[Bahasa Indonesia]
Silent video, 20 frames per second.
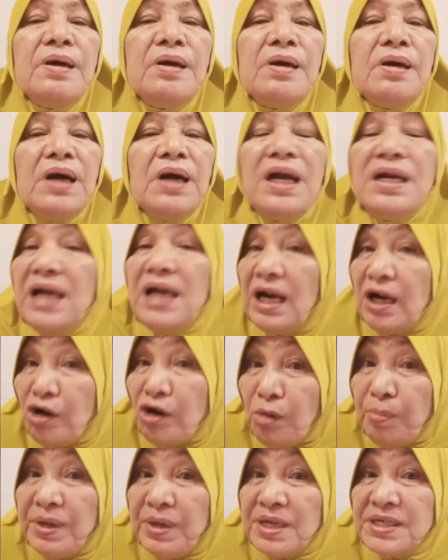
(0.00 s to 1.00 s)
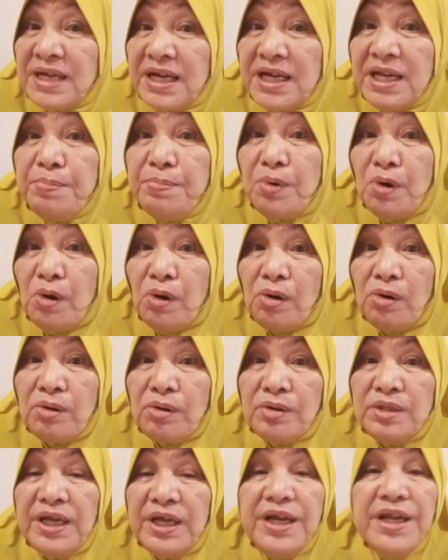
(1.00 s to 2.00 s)
uh, kan karena nomor saya di blok
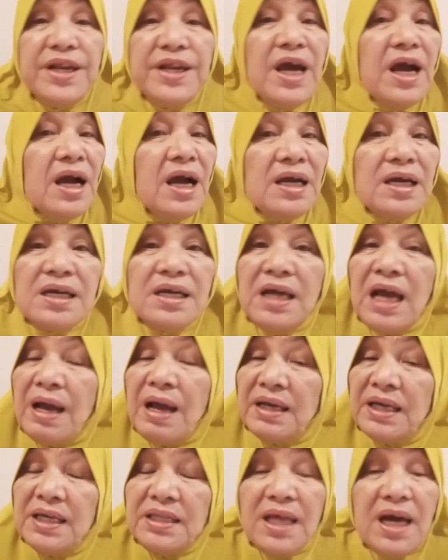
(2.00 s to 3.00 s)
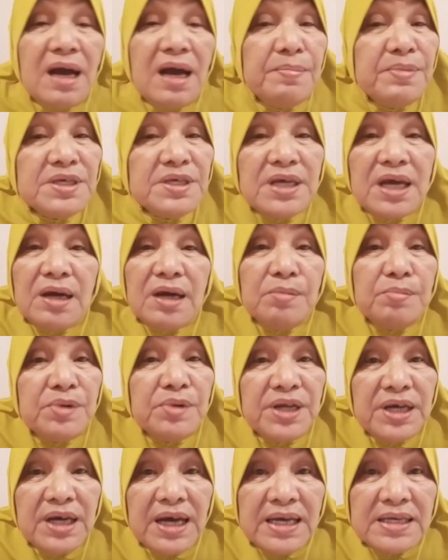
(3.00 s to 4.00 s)
jadi dia nggak kita nggak bisa
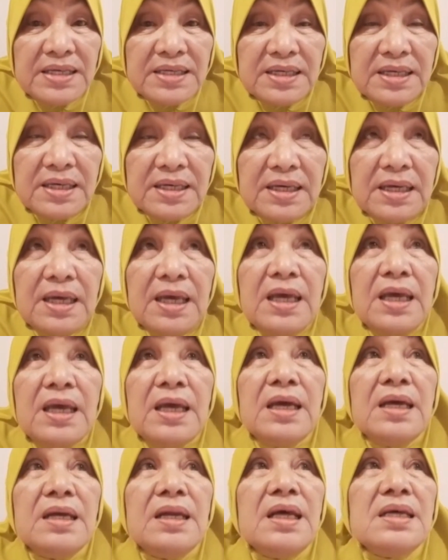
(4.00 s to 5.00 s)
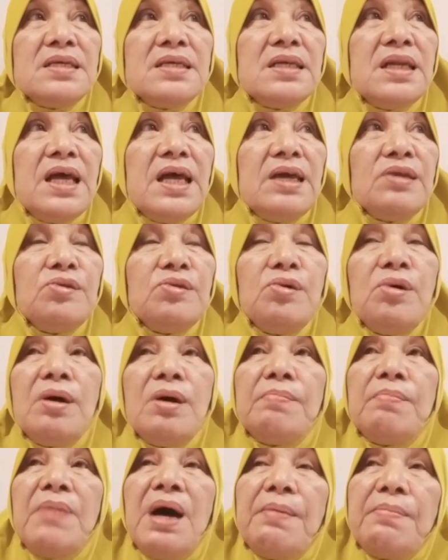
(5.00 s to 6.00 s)
komunikasi nah setelah itu
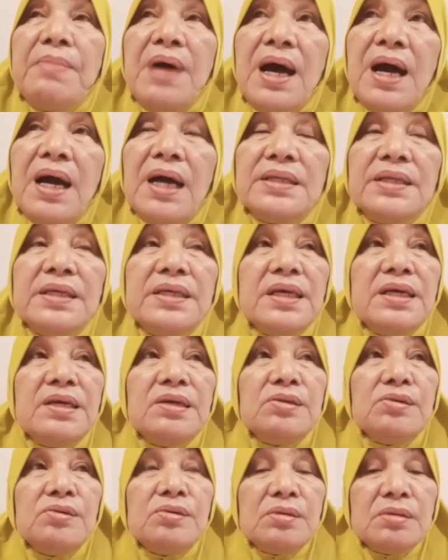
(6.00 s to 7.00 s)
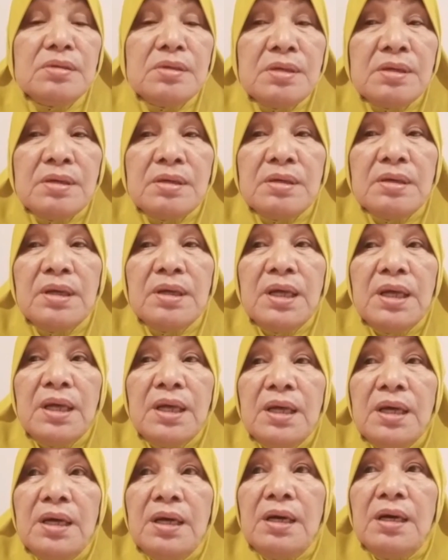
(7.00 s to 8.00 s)
mbak mbak katanya gitu hmm.
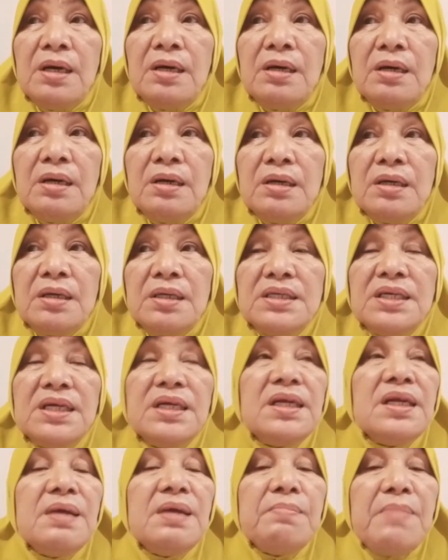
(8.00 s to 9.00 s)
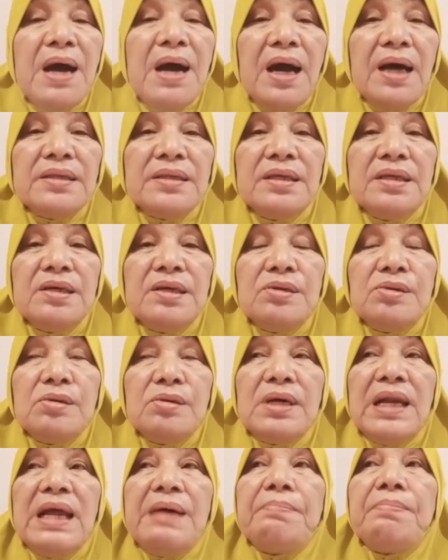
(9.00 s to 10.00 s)
Uh, sini deh mbak katanya gitu
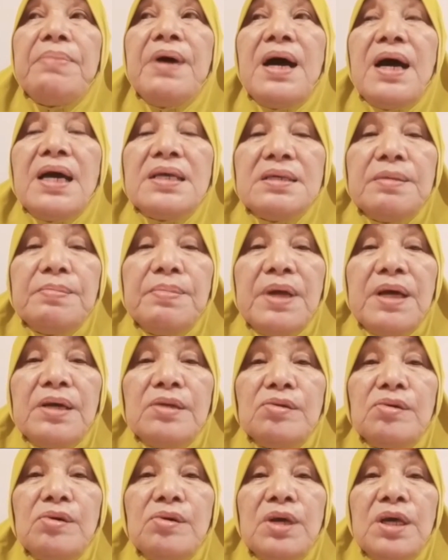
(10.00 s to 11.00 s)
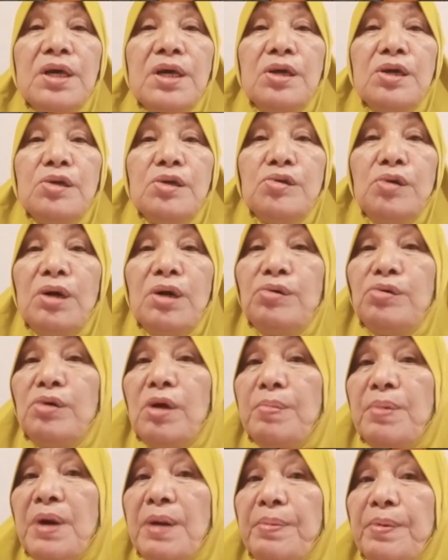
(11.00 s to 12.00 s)
kenapa saya bilang itu itu kan
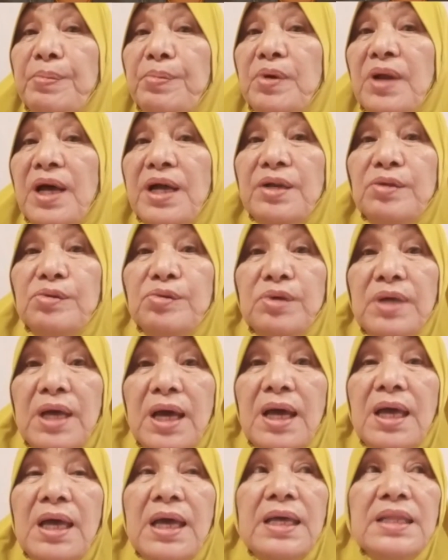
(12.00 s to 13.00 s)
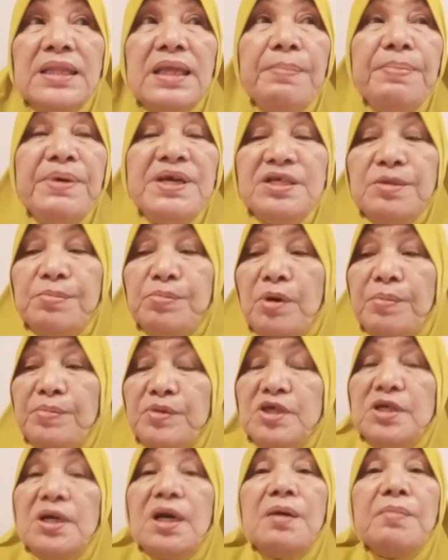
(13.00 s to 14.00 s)
udah berapa bulan itu ya tapi sebelum
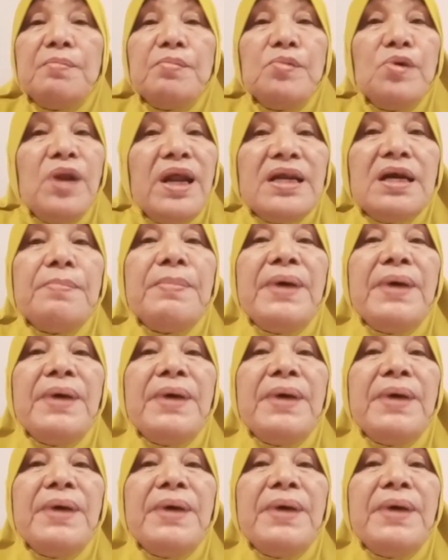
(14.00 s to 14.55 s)
itu bulan